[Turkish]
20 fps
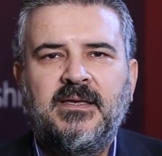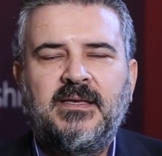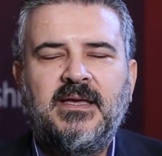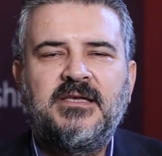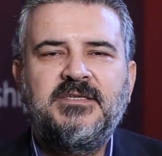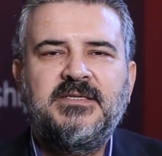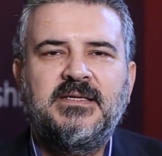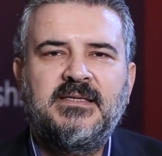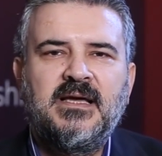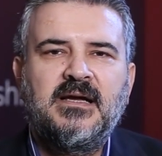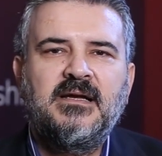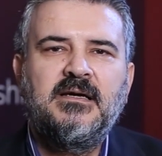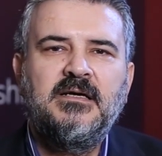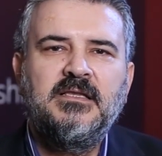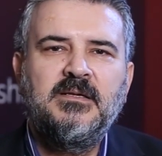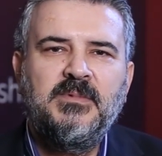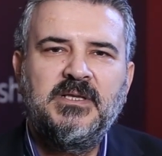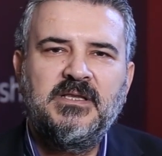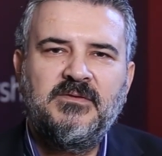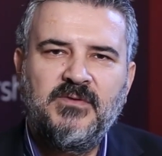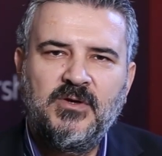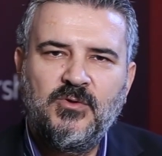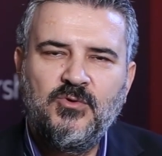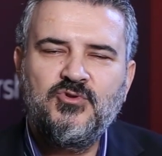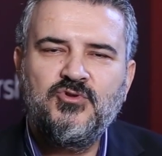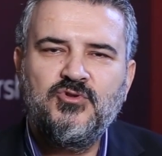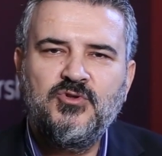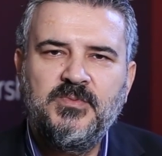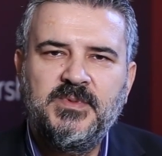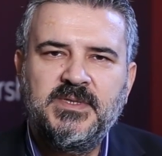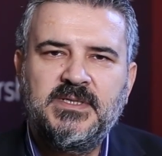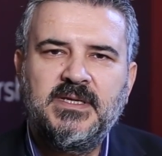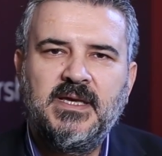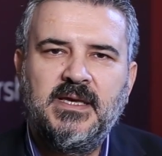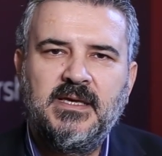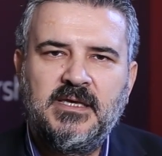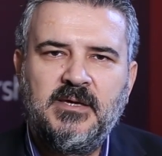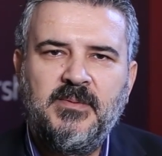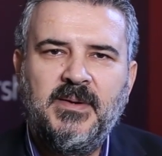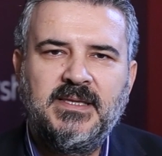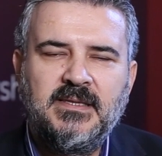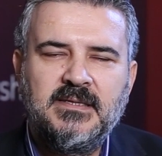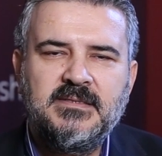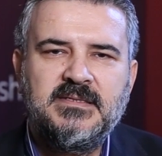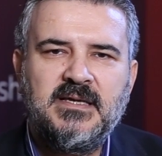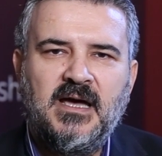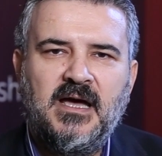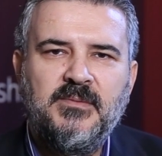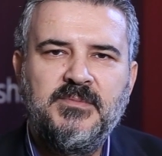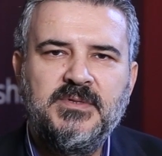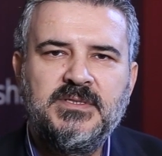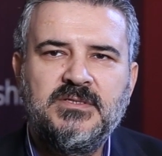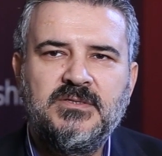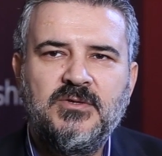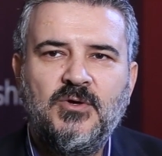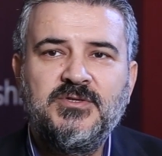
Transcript: gerçekten kalabalık ve güçlü bir ekibe de sahibiz.